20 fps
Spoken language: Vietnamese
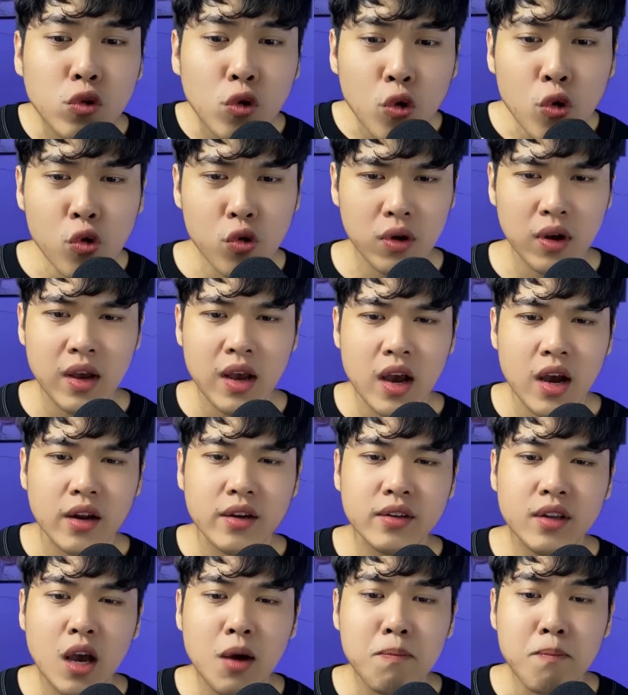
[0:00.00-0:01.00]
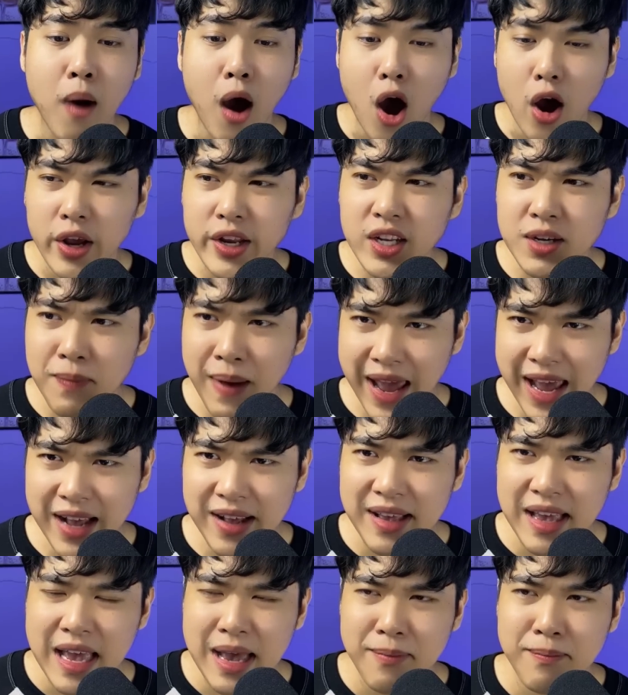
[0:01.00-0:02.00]
thuốc, nó bỏ cái đứa bé,
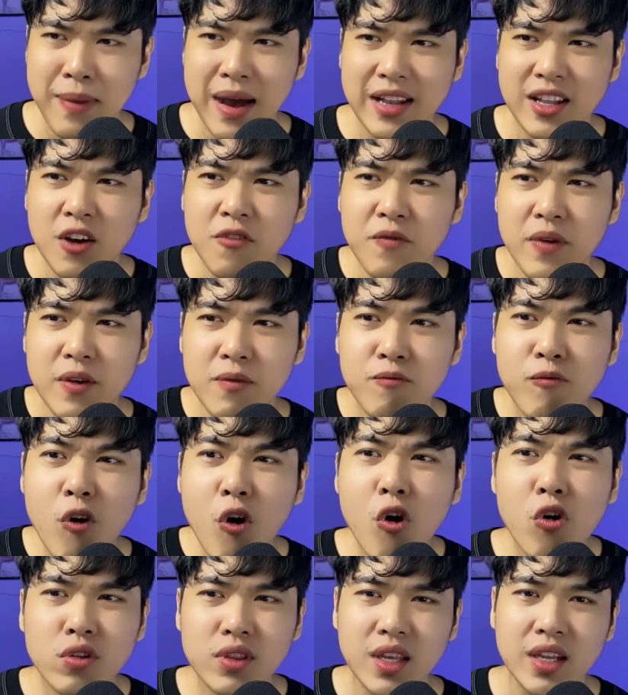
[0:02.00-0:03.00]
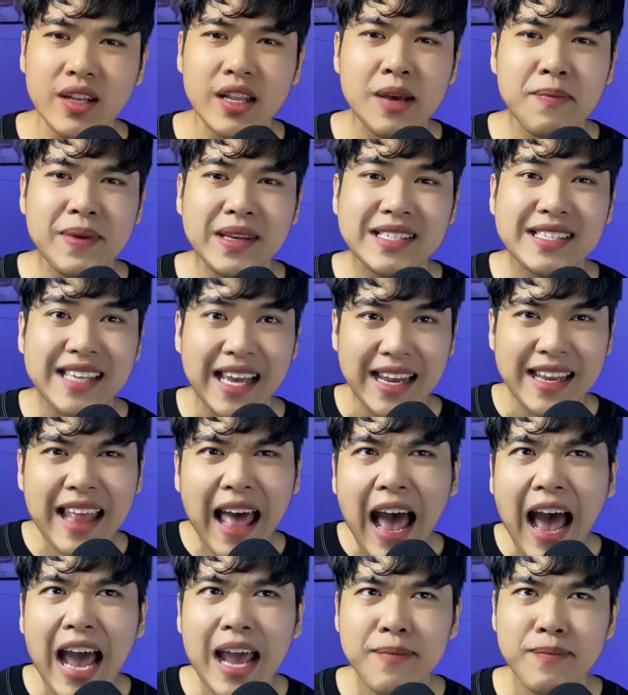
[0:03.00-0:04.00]
mà nó bị vô tình, nó bị sảy
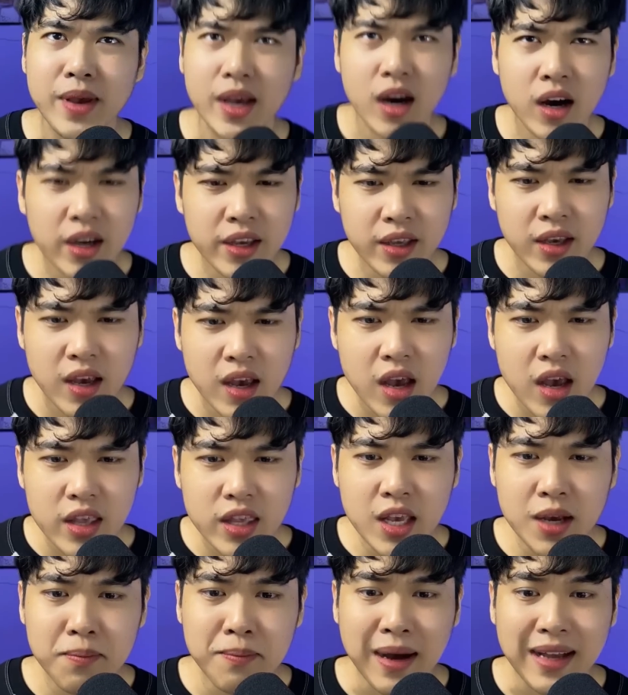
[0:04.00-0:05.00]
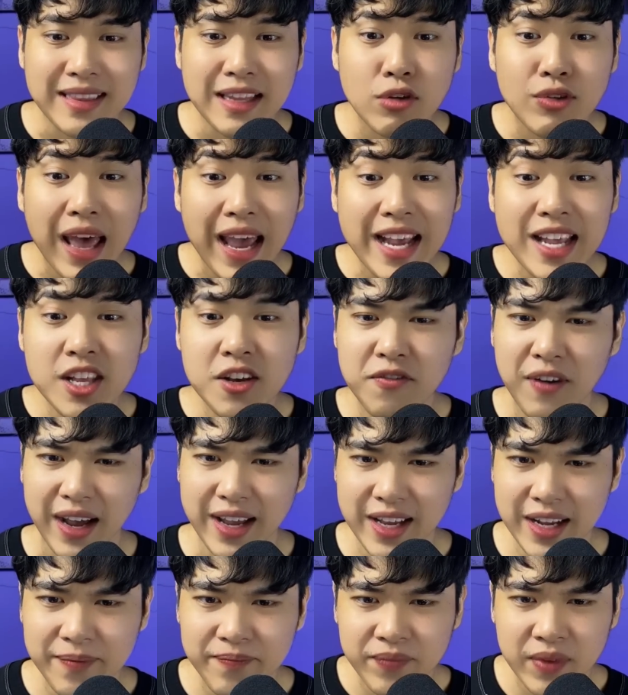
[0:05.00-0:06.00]
thai mày ơi. Nhưng mà tao thấy như
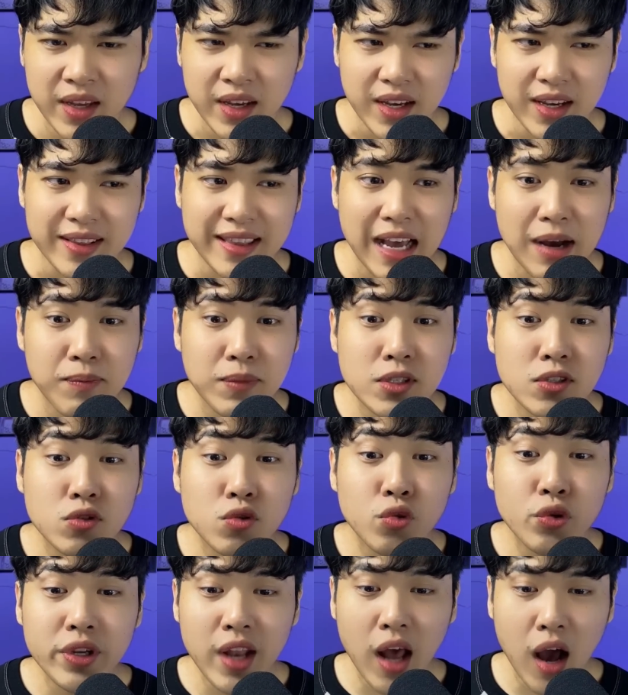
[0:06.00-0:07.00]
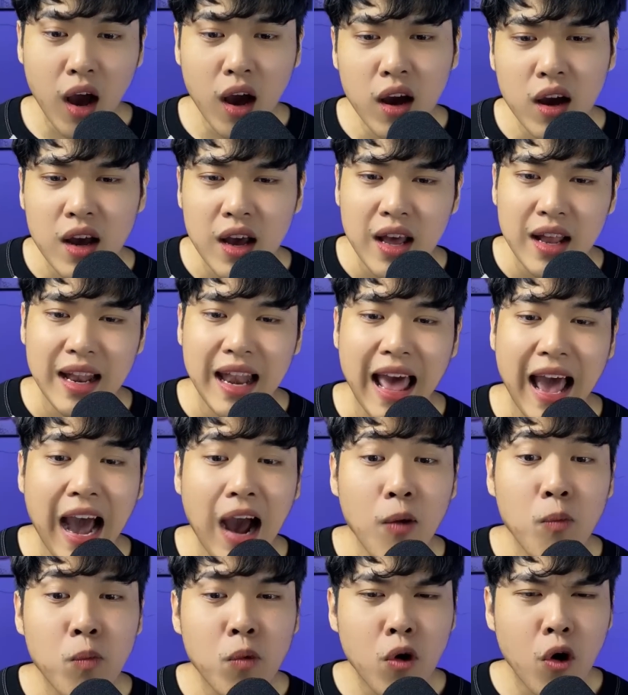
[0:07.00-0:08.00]
vậy á, thì tao mới xúi nó là
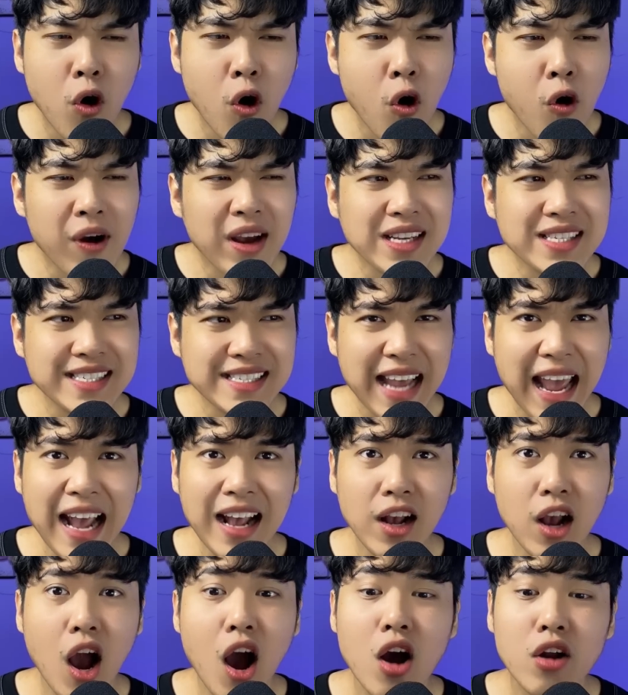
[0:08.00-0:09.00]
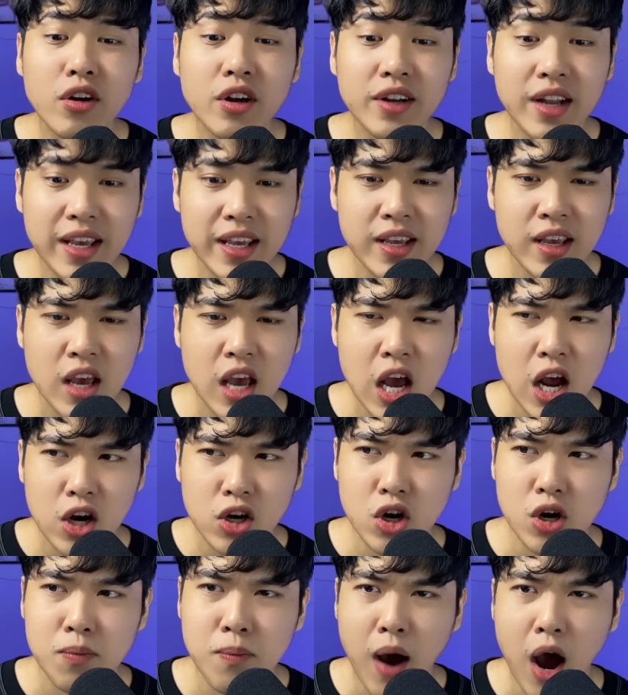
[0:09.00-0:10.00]
hong khô cái xác con nó đi,
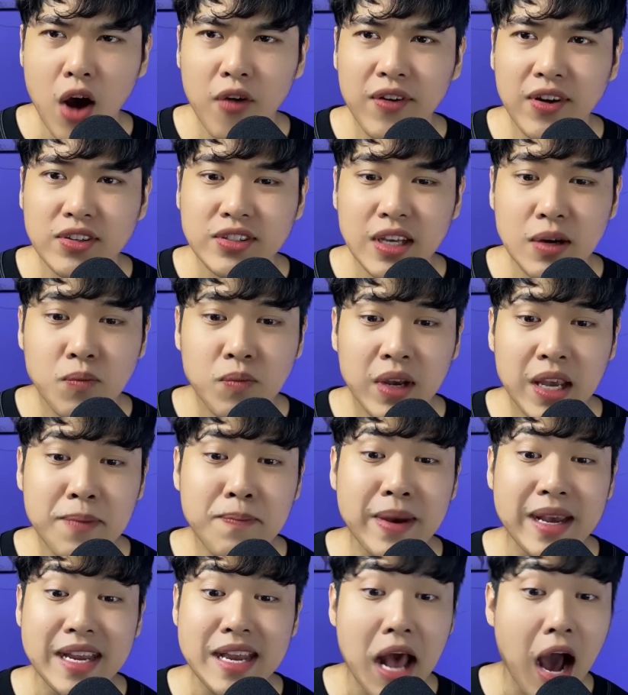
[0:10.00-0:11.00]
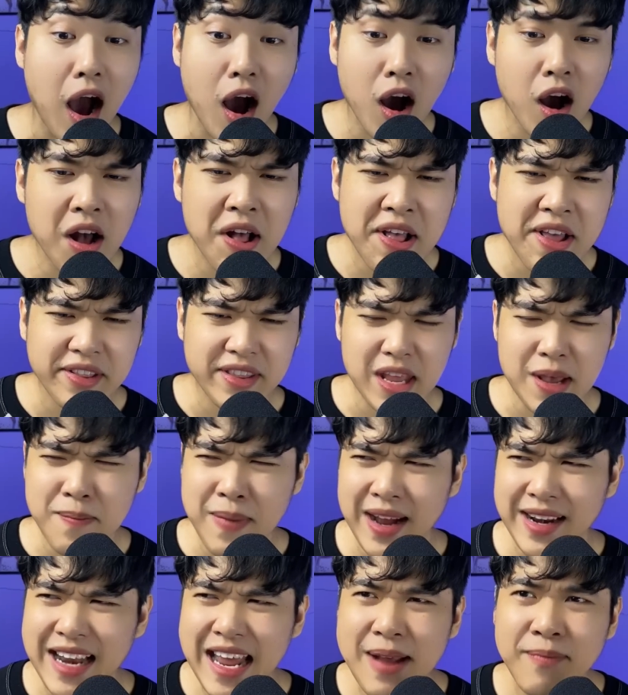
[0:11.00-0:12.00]
rồi bỏ vào trong cái bị đỏ, để
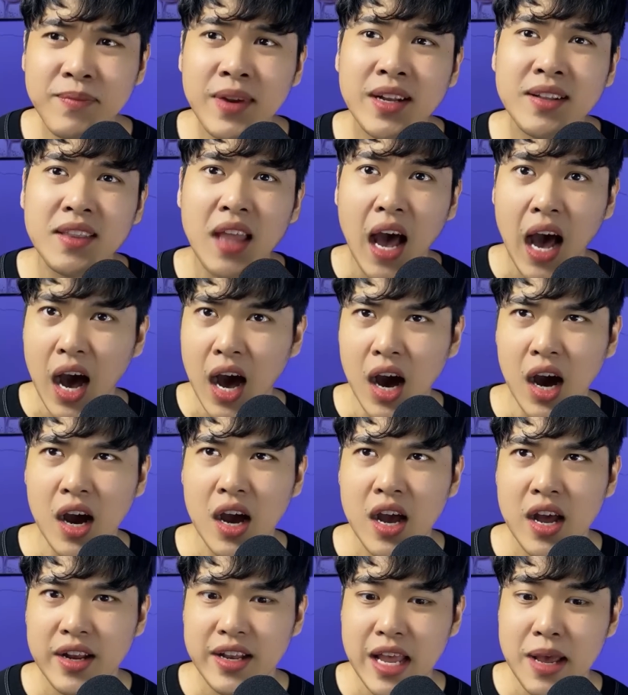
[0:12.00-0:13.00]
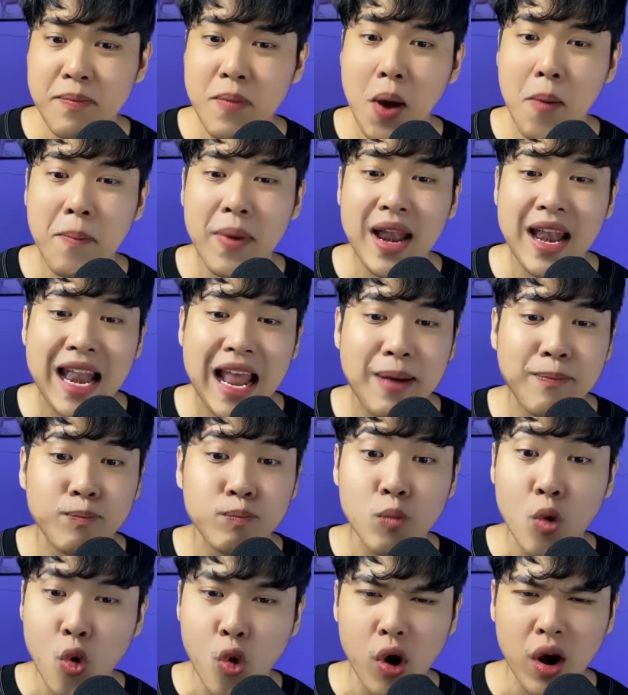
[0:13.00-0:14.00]
mà đem lên thờ, để mà mình làm
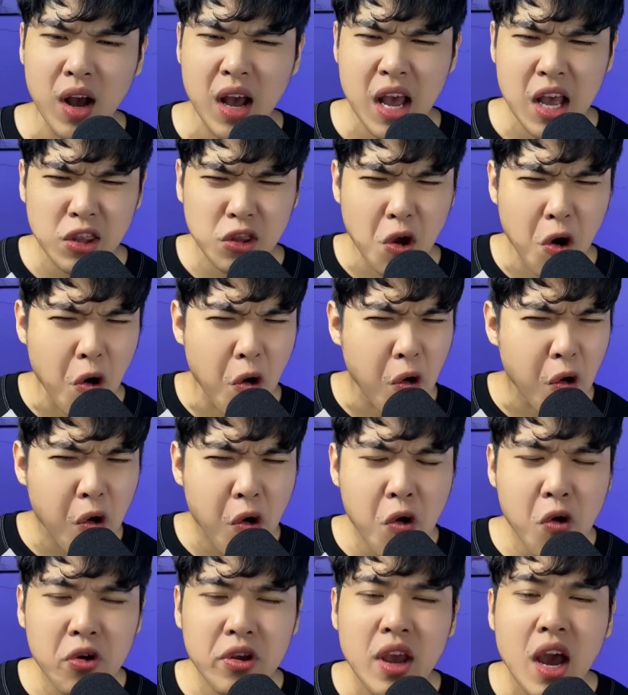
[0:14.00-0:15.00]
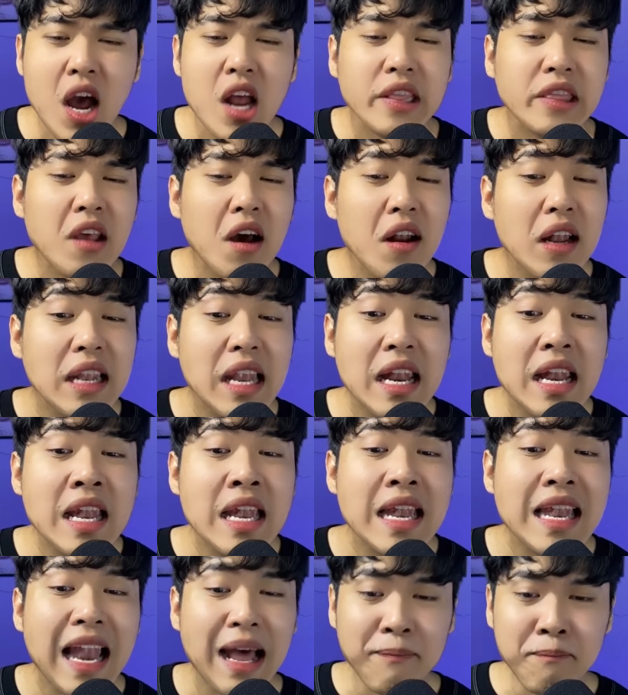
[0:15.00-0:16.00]
bùa. Trời ơi, nó
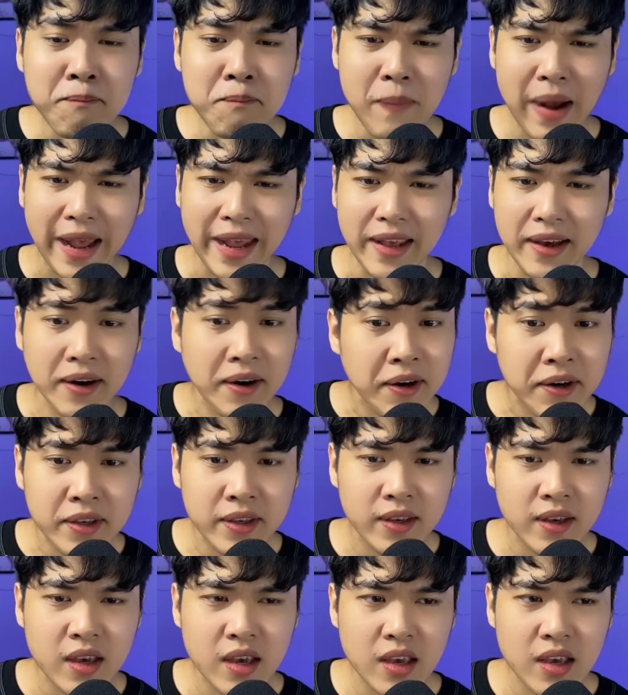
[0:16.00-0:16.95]
linh lắm mày ơi.